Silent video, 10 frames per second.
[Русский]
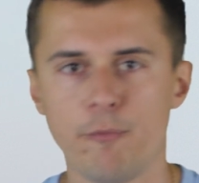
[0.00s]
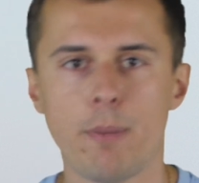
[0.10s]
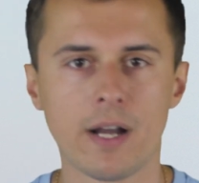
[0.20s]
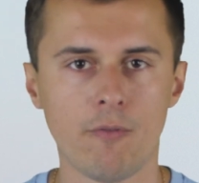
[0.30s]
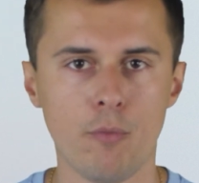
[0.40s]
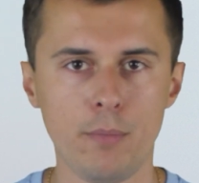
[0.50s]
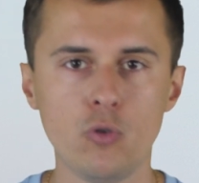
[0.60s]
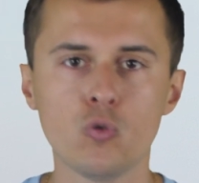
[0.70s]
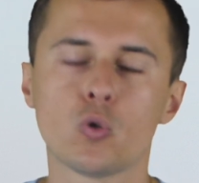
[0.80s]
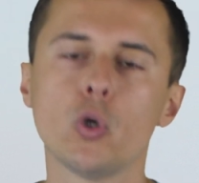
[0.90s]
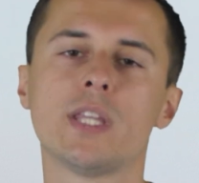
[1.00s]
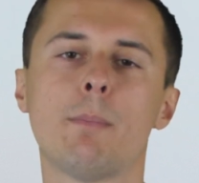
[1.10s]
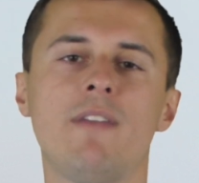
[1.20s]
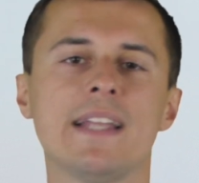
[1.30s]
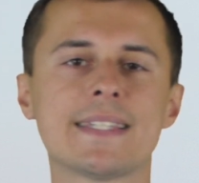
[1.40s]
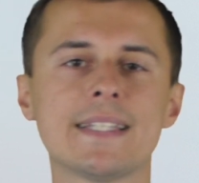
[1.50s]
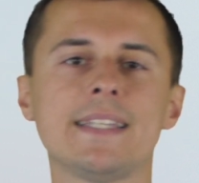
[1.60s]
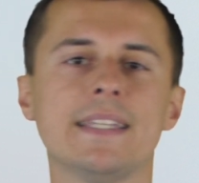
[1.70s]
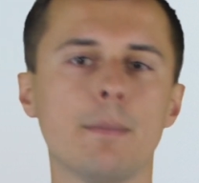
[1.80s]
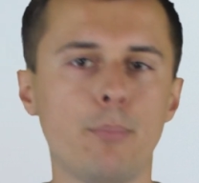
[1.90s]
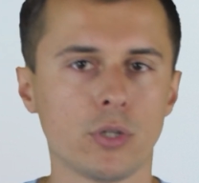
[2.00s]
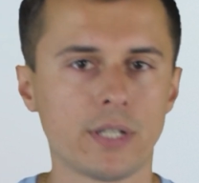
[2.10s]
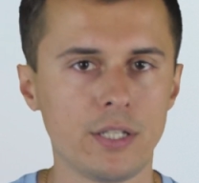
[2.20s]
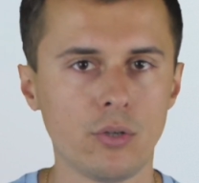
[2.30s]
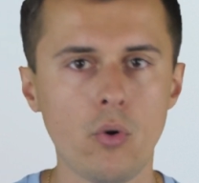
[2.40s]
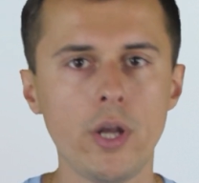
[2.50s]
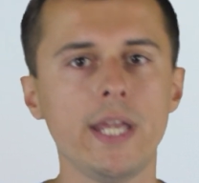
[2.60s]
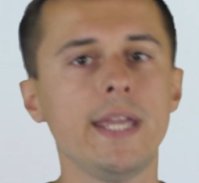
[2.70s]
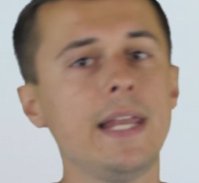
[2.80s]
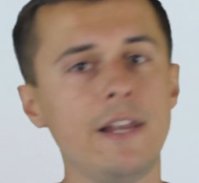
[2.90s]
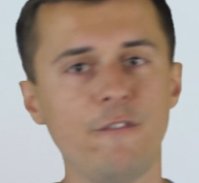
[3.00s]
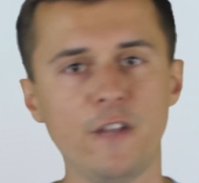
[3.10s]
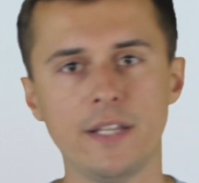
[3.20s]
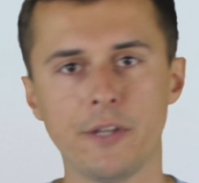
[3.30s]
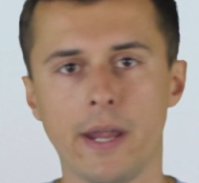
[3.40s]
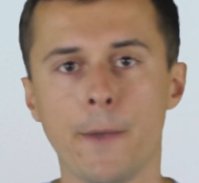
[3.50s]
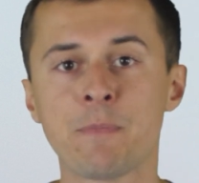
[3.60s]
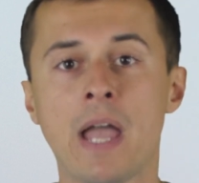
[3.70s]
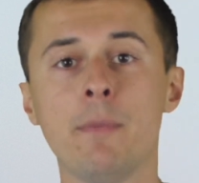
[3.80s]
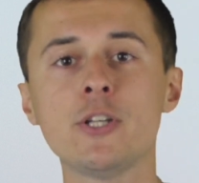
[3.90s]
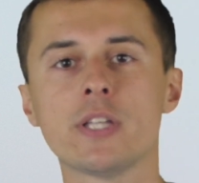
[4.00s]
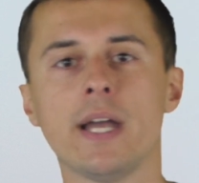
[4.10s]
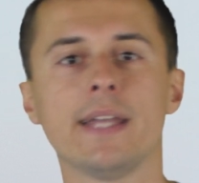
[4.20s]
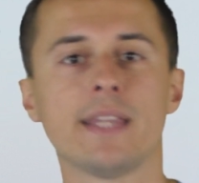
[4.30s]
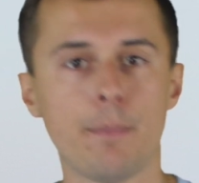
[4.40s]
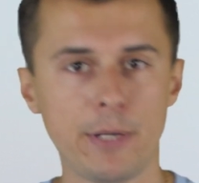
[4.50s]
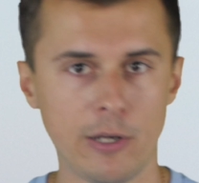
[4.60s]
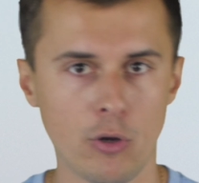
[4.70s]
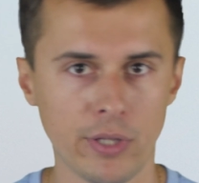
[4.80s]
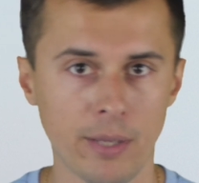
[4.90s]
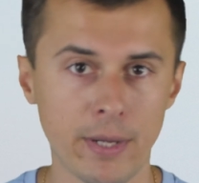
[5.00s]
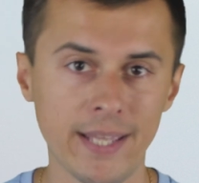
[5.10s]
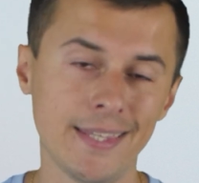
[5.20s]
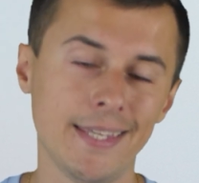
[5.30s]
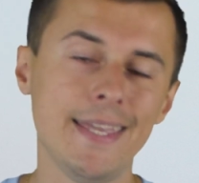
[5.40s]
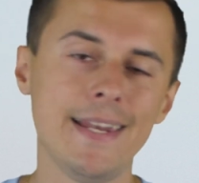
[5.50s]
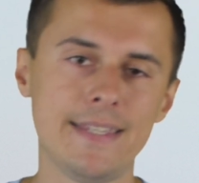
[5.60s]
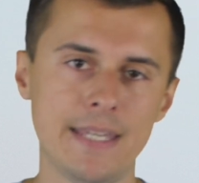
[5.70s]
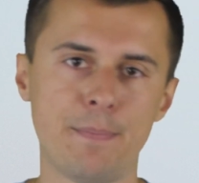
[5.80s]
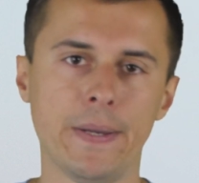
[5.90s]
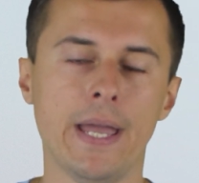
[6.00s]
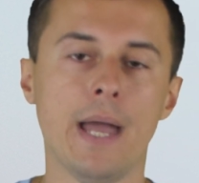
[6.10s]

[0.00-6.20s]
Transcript: в боковом меню стоит добавлять ссылки на подкатегории или фильтры. Обычно это определенные бренды или типы